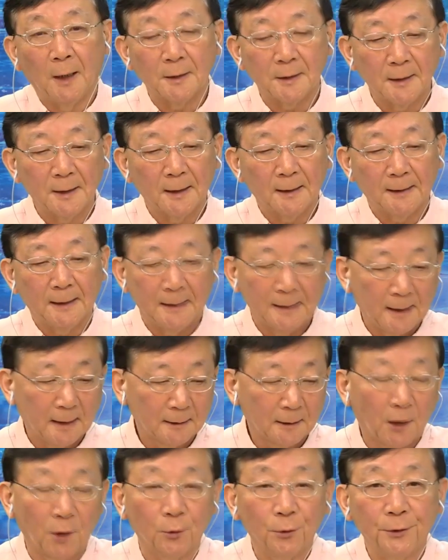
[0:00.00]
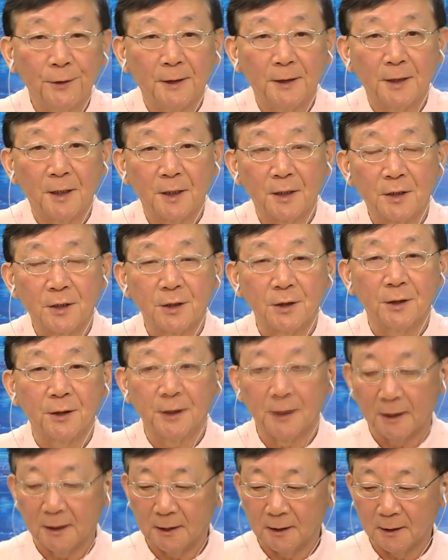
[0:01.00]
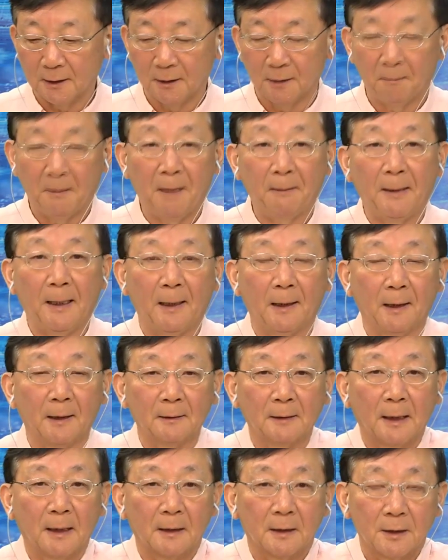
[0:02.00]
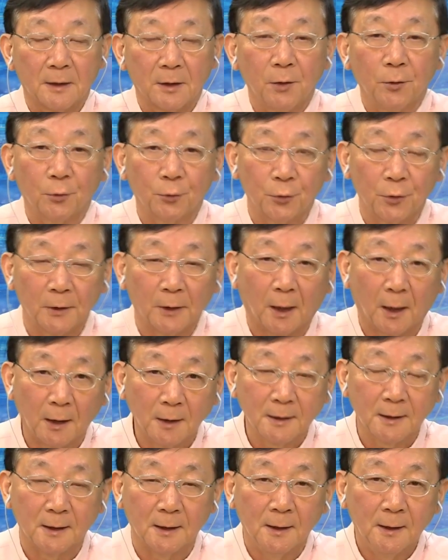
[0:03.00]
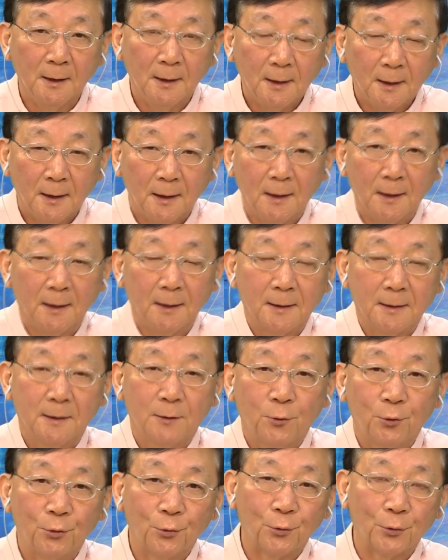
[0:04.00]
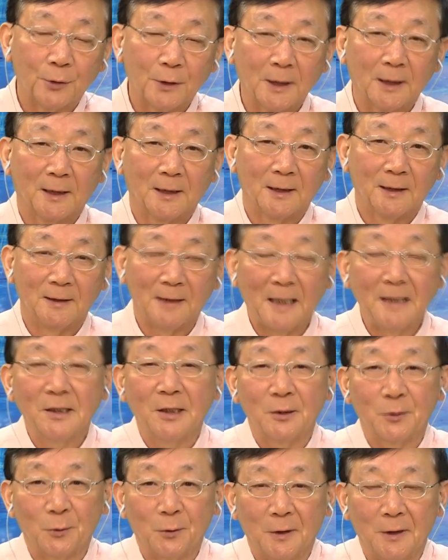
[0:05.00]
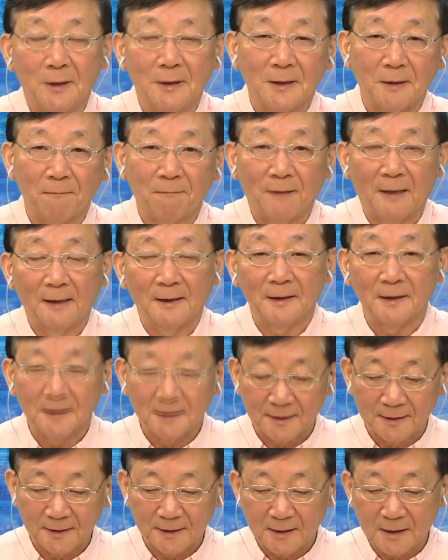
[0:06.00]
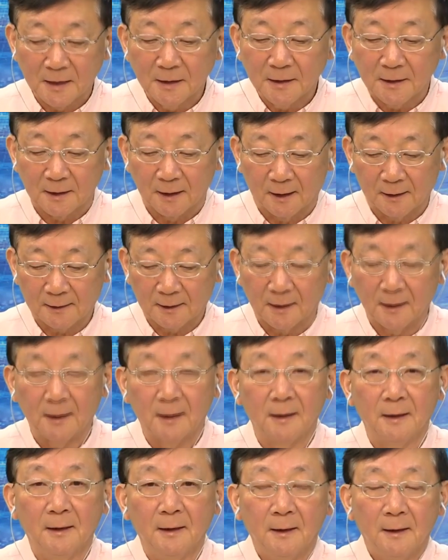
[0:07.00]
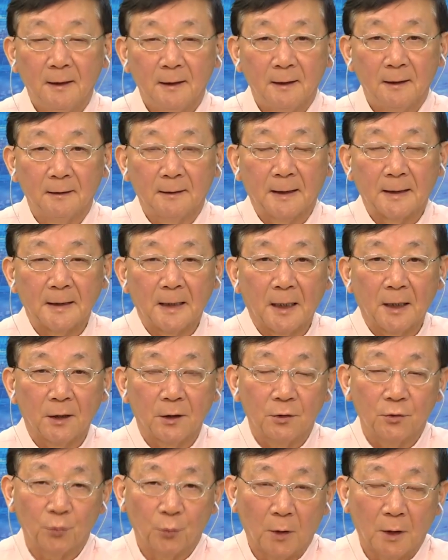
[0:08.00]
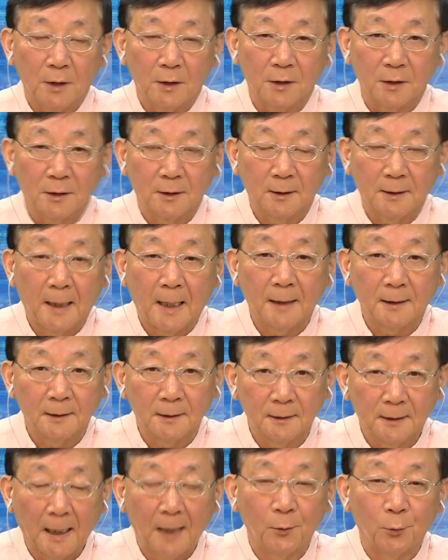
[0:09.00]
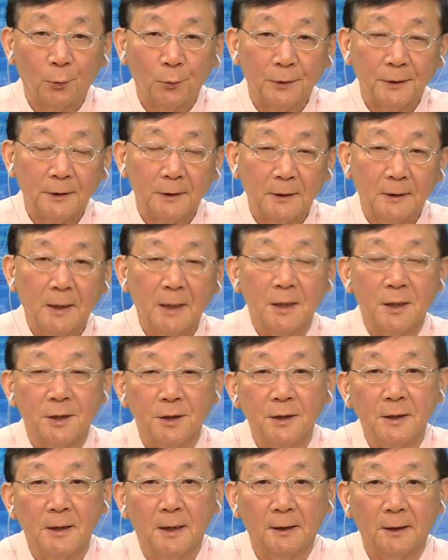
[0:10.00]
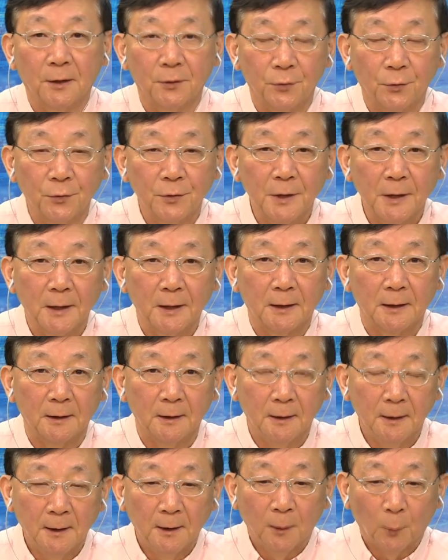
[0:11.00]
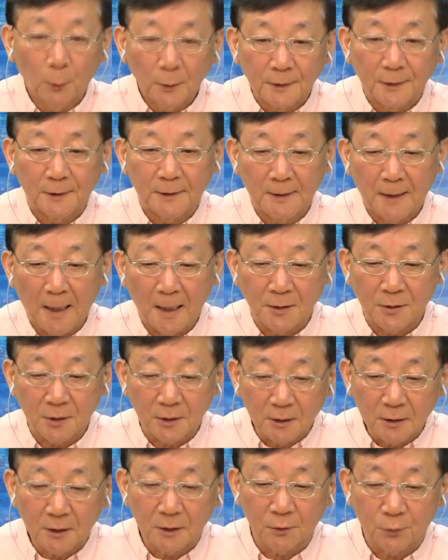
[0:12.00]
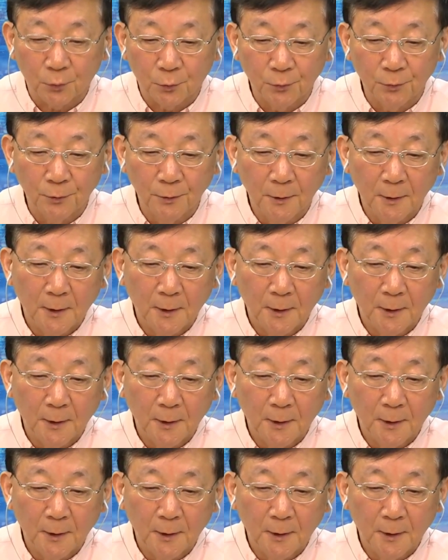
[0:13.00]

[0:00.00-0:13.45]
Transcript: 今天跟大家讨论的呢是一个妈妈啊带着六岁的儿子呃去这个男厕所引发的一些争议哈，当然。呃，大家主要指的他的态度问题，但实际上呢，从这个问题啊，折射出